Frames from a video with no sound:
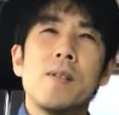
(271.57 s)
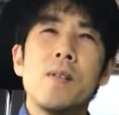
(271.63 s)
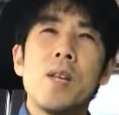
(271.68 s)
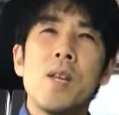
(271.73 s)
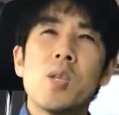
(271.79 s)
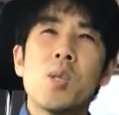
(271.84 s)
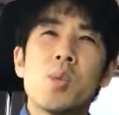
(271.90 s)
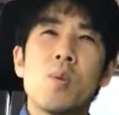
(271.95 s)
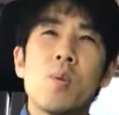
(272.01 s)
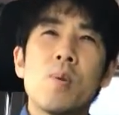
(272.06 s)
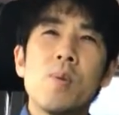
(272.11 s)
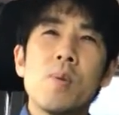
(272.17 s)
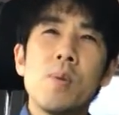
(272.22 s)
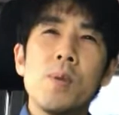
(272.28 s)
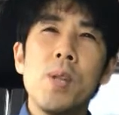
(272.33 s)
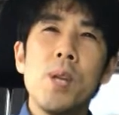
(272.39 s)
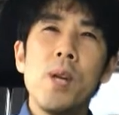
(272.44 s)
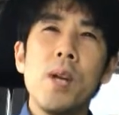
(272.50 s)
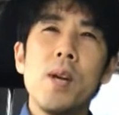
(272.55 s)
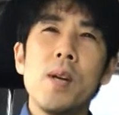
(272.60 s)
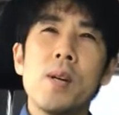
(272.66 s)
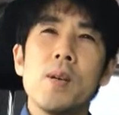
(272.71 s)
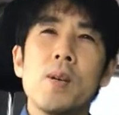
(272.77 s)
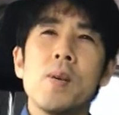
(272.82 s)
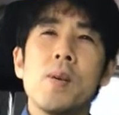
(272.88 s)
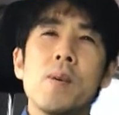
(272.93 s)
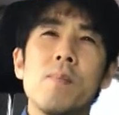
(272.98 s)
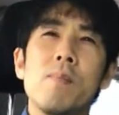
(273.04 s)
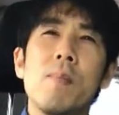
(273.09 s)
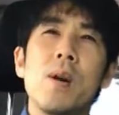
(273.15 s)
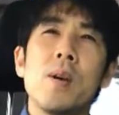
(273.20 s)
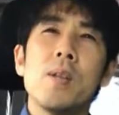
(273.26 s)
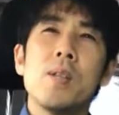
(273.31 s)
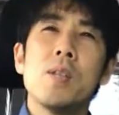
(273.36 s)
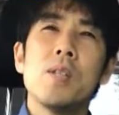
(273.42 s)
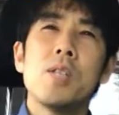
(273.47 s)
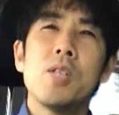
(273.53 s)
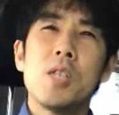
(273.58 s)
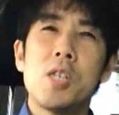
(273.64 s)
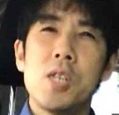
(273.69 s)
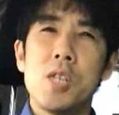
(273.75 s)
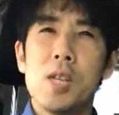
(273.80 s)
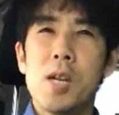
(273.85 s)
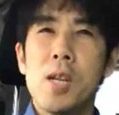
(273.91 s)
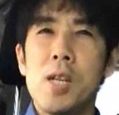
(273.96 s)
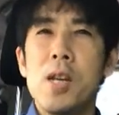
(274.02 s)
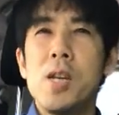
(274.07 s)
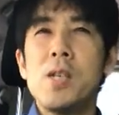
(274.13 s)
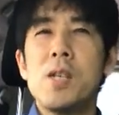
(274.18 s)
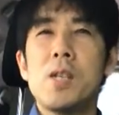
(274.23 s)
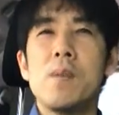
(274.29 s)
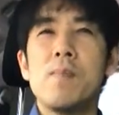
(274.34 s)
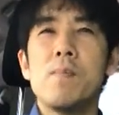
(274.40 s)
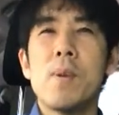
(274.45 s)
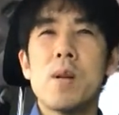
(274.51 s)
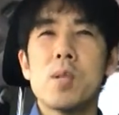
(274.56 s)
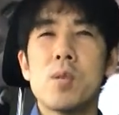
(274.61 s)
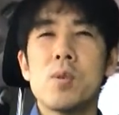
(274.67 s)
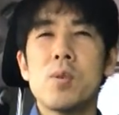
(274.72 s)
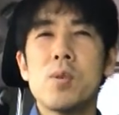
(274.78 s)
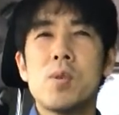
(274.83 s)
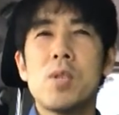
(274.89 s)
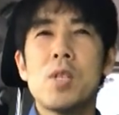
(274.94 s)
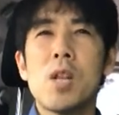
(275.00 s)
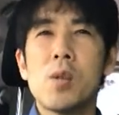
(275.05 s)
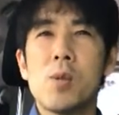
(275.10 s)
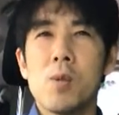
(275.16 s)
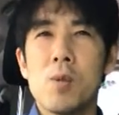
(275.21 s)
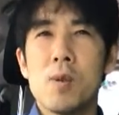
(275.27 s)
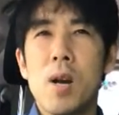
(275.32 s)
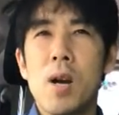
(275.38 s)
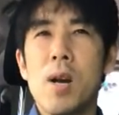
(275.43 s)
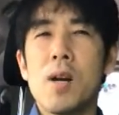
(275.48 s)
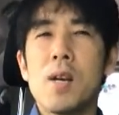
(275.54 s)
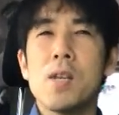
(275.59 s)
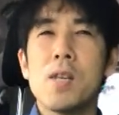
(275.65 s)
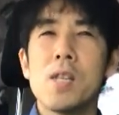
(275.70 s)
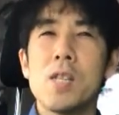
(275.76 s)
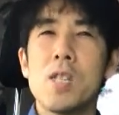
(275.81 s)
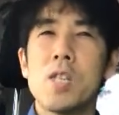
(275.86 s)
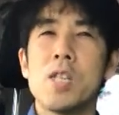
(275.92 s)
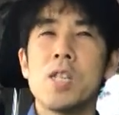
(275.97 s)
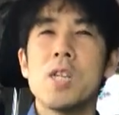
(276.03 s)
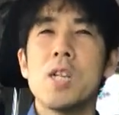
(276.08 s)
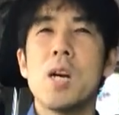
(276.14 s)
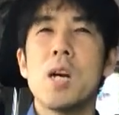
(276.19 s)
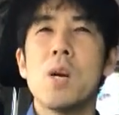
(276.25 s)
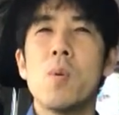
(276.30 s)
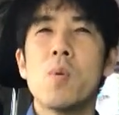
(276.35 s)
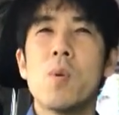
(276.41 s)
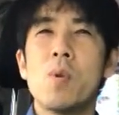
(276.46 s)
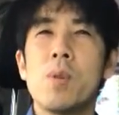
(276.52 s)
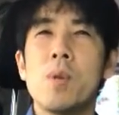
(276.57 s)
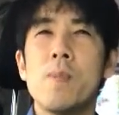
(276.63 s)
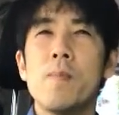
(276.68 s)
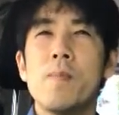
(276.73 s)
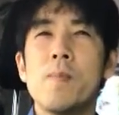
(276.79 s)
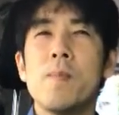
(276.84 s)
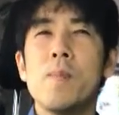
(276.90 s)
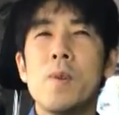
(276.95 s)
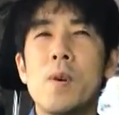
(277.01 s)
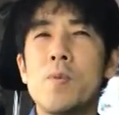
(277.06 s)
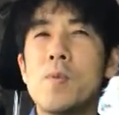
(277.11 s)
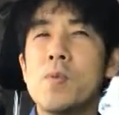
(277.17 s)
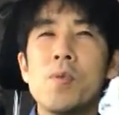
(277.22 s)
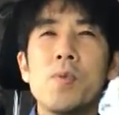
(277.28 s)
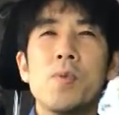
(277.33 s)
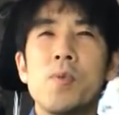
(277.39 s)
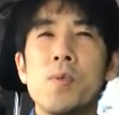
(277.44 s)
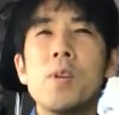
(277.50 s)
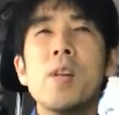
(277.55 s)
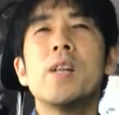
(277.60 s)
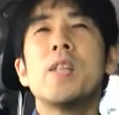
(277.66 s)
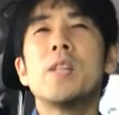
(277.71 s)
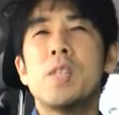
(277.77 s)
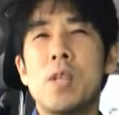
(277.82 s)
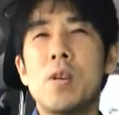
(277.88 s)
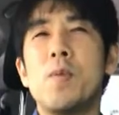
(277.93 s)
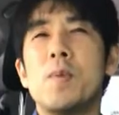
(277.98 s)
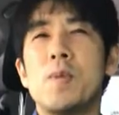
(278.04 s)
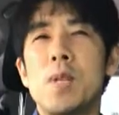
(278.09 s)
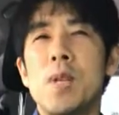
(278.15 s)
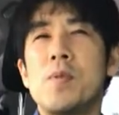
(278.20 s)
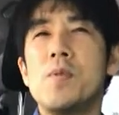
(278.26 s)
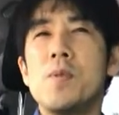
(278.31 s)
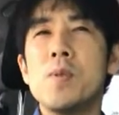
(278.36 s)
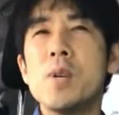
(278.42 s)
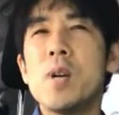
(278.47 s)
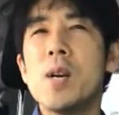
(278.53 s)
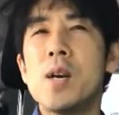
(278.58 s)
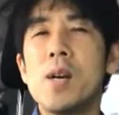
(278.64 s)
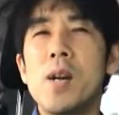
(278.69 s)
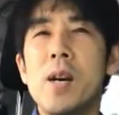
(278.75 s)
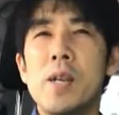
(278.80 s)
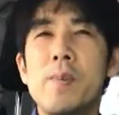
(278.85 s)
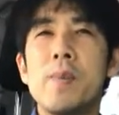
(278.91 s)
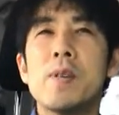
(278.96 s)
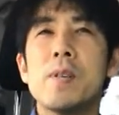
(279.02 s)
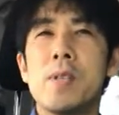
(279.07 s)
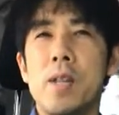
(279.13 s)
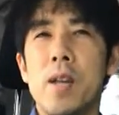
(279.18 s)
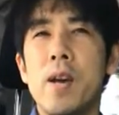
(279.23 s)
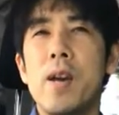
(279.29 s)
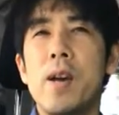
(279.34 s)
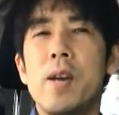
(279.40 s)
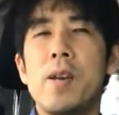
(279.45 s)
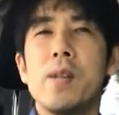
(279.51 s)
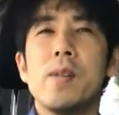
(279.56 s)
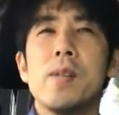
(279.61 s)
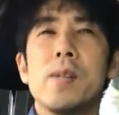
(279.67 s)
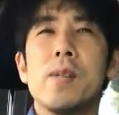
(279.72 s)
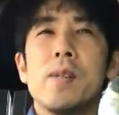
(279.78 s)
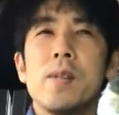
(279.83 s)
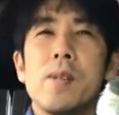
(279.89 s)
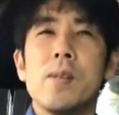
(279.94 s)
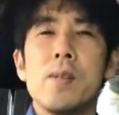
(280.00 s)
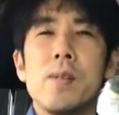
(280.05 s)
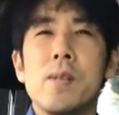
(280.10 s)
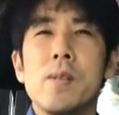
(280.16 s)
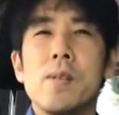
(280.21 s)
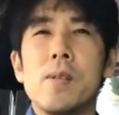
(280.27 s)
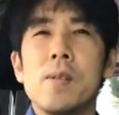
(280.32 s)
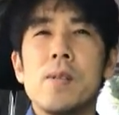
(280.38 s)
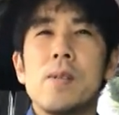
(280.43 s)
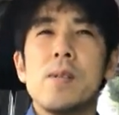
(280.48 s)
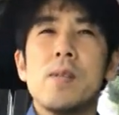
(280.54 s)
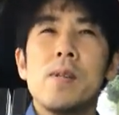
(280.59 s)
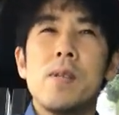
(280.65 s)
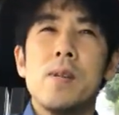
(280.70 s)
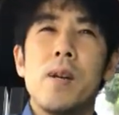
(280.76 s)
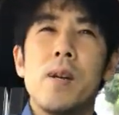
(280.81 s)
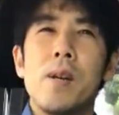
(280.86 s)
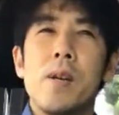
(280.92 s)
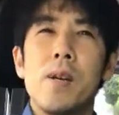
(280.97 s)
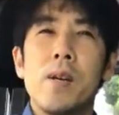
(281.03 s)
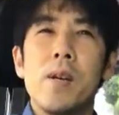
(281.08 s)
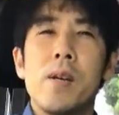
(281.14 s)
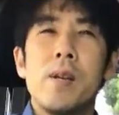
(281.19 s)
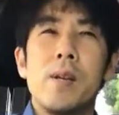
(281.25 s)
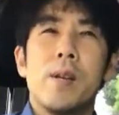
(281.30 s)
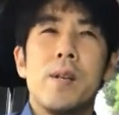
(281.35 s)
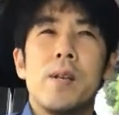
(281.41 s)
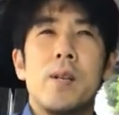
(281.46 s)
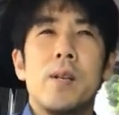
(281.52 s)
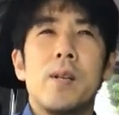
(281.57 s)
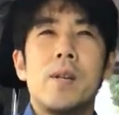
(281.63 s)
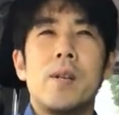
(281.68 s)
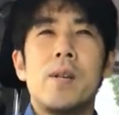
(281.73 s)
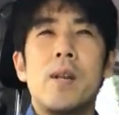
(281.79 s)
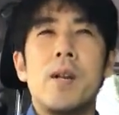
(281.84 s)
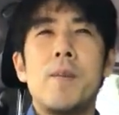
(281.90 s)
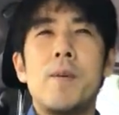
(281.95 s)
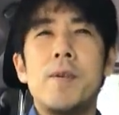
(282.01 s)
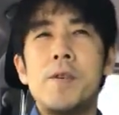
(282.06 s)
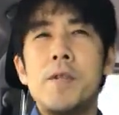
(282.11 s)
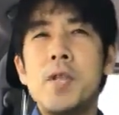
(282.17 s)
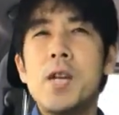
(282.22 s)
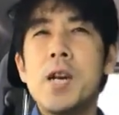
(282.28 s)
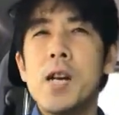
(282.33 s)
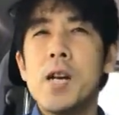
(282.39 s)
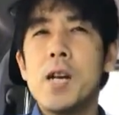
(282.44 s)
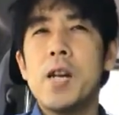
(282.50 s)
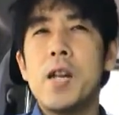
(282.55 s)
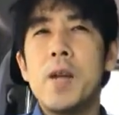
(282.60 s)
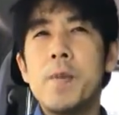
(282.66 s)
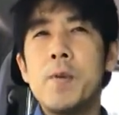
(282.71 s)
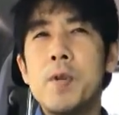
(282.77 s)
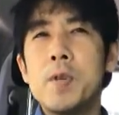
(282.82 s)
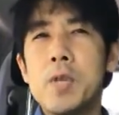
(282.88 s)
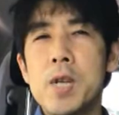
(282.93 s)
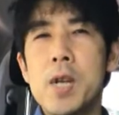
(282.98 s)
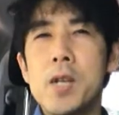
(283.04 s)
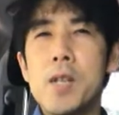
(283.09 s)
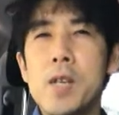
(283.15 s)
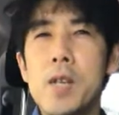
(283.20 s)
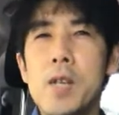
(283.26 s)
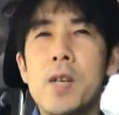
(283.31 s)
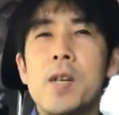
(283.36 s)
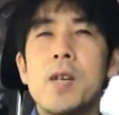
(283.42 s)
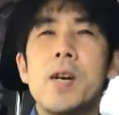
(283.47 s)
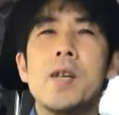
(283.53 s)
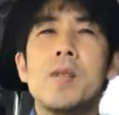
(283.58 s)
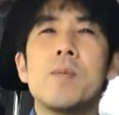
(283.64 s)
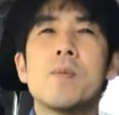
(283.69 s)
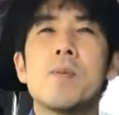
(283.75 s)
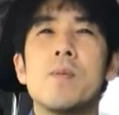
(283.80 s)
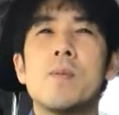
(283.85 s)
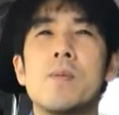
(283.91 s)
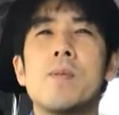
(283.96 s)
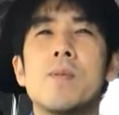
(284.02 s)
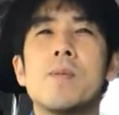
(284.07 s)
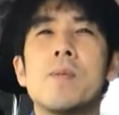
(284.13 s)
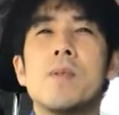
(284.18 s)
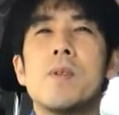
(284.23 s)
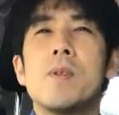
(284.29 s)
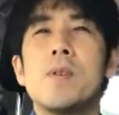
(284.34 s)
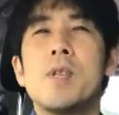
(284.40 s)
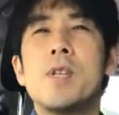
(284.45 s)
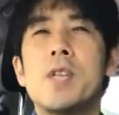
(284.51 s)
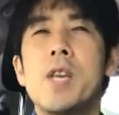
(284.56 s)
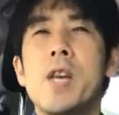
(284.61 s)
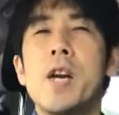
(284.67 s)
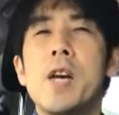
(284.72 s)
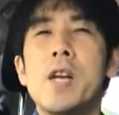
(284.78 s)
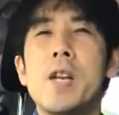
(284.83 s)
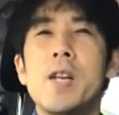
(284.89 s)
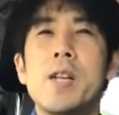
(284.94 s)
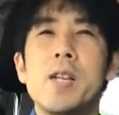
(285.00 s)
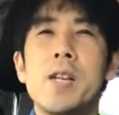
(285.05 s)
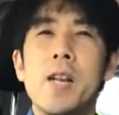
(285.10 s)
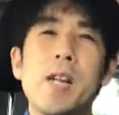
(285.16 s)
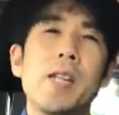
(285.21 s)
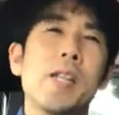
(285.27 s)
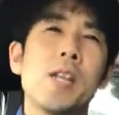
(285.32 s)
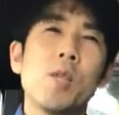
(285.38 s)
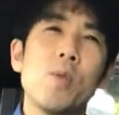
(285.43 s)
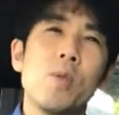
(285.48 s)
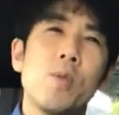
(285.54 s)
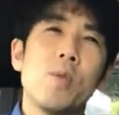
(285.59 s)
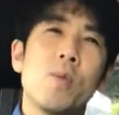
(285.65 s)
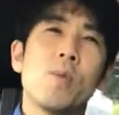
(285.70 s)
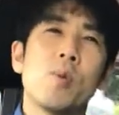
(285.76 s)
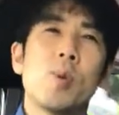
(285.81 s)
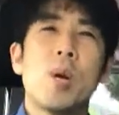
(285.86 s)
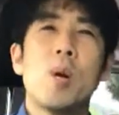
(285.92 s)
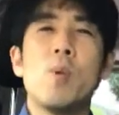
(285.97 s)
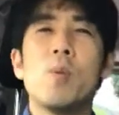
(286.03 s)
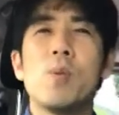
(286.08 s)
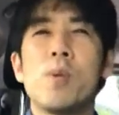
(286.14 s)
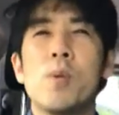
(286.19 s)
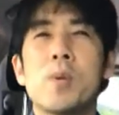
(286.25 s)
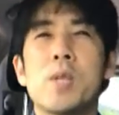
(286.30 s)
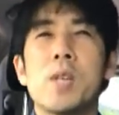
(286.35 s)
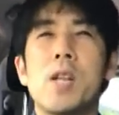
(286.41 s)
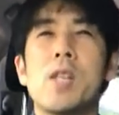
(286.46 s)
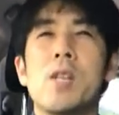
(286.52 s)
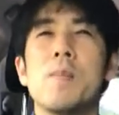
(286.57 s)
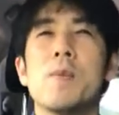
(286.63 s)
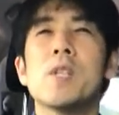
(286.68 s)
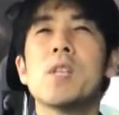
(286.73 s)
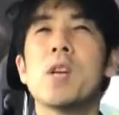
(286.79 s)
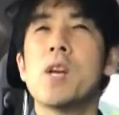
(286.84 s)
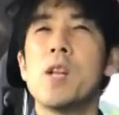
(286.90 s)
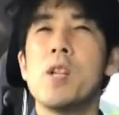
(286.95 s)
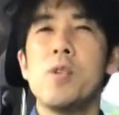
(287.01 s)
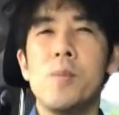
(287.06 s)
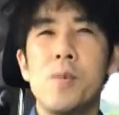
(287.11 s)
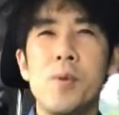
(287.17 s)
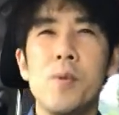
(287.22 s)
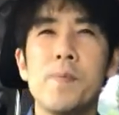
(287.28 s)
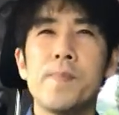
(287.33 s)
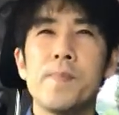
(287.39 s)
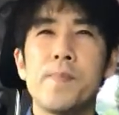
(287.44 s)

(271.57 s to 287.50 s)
で、そこで、まあ、地震がね頻発したというか地震が起こり、まあ、噴火ですねごめんなさい噴火ありまして、えー、レベル2からレベル3にあのこう引き上げられたということが報道されてましたけれども、